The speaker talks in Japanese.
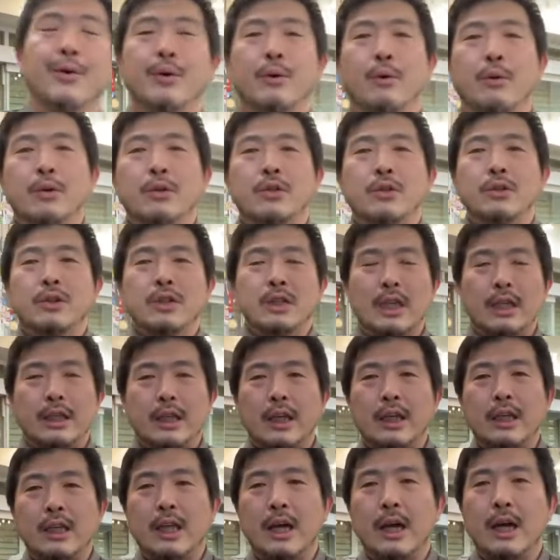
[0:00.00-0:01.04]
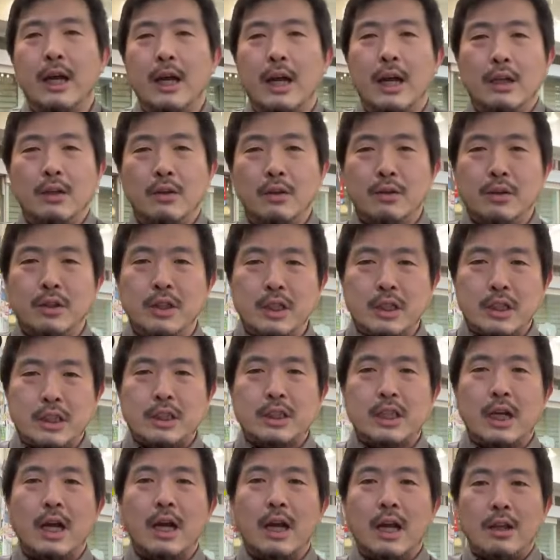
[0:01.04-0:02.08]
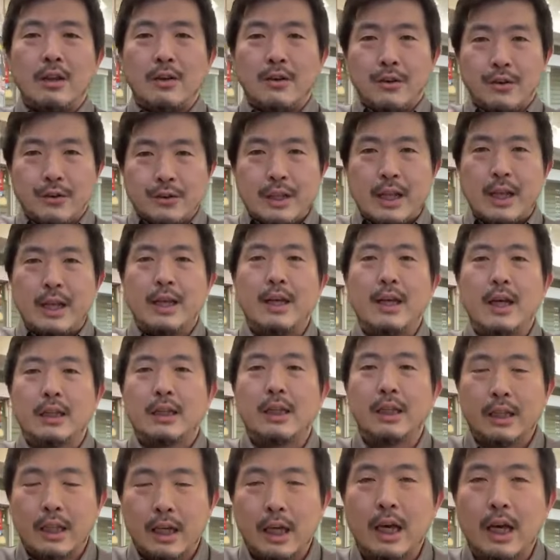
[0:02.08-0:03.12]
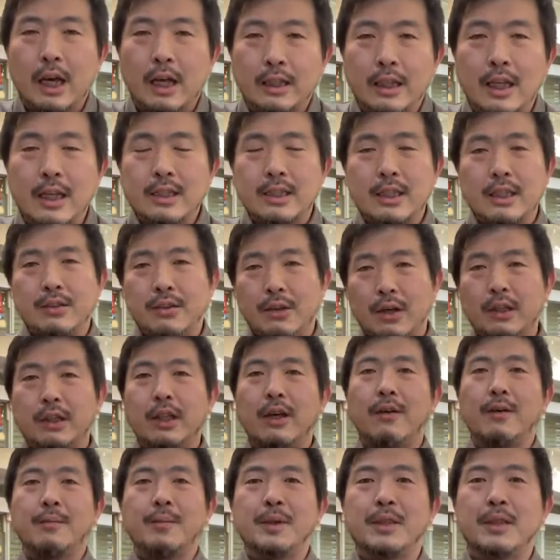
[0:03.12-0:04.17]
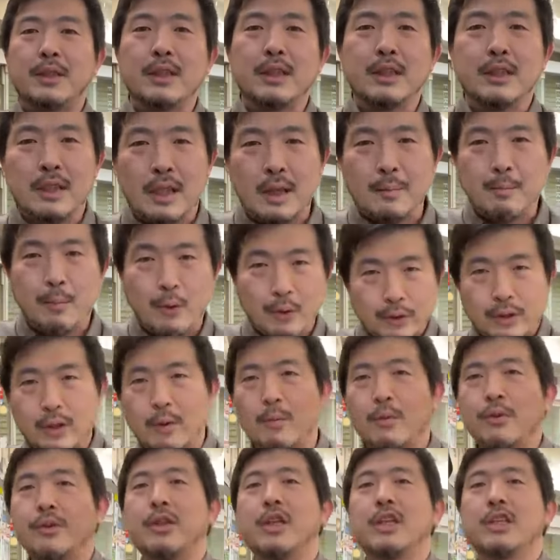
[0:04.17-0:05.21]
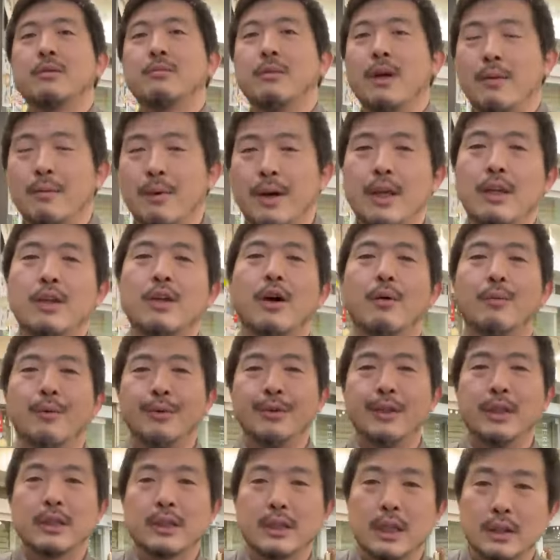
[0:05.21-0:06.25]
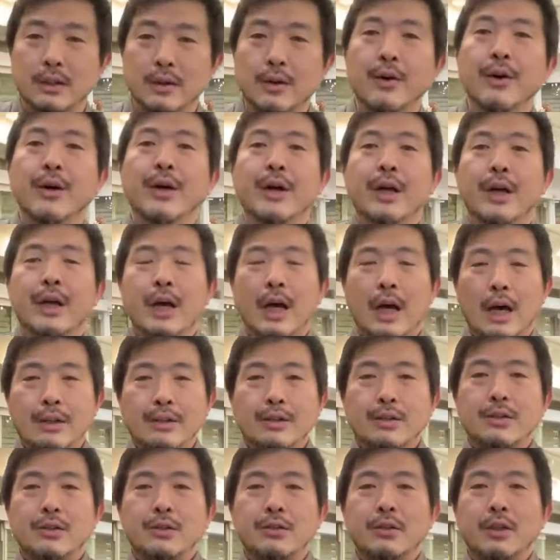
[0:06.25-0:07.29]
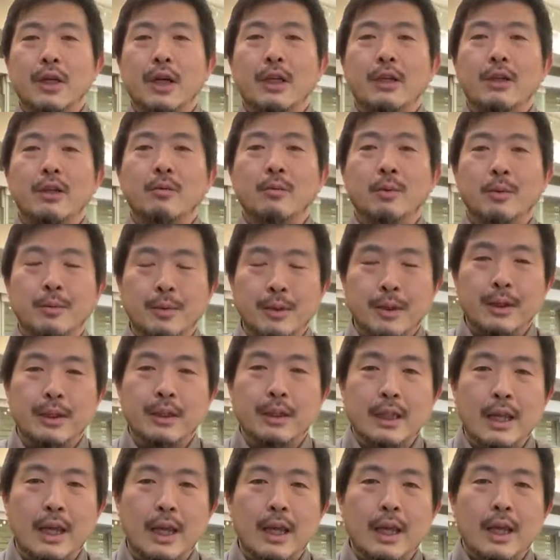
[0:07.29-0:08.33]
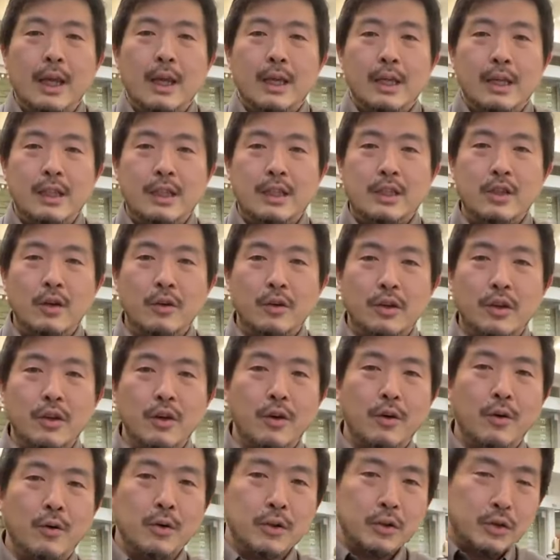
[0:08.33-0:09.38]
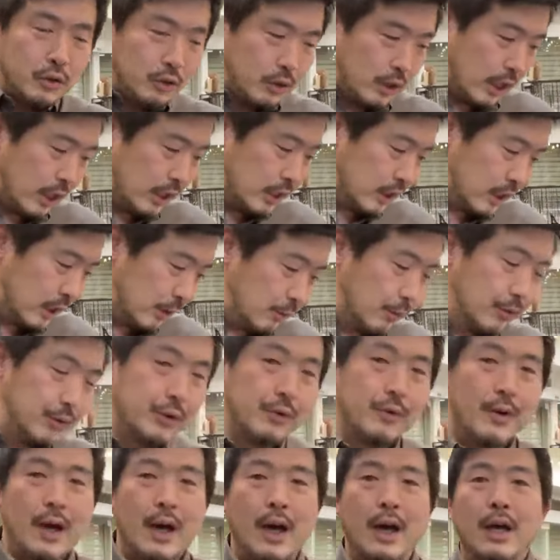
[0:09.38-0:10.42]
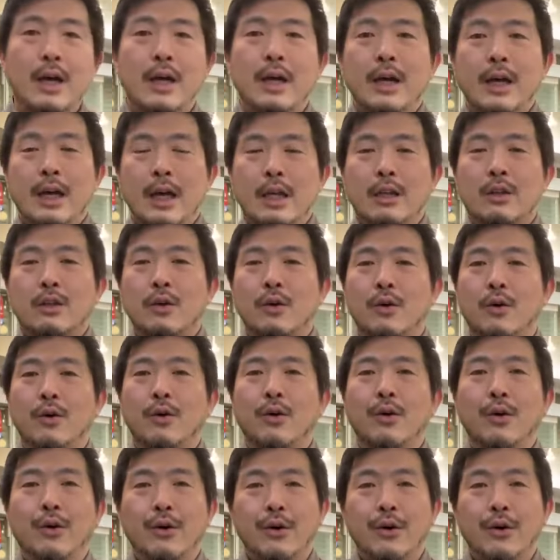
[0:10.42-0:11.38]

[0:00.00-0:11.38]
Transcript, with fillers: ご注意いただきながら、特に力のない方なんか、男性の方は別にね、ポンと持ってしまえばいいとは思うんですけど、その辺の部分で、一応今日ご紹介したものは、緊